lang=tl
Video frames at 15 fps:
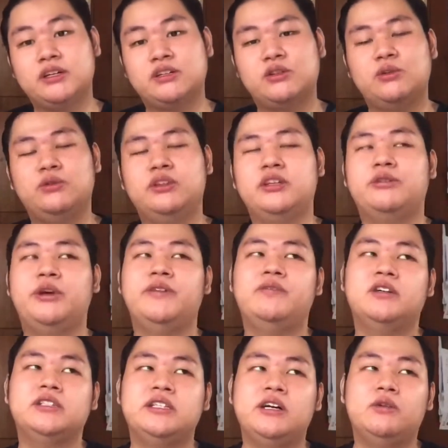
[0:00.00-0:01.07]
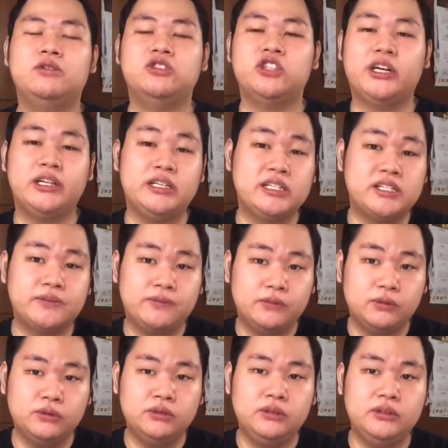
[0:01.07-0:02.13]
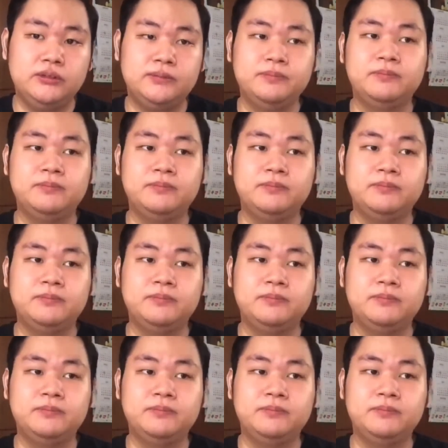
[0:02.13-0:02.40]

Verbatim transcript: So nag-crave kasi akong Chinese food.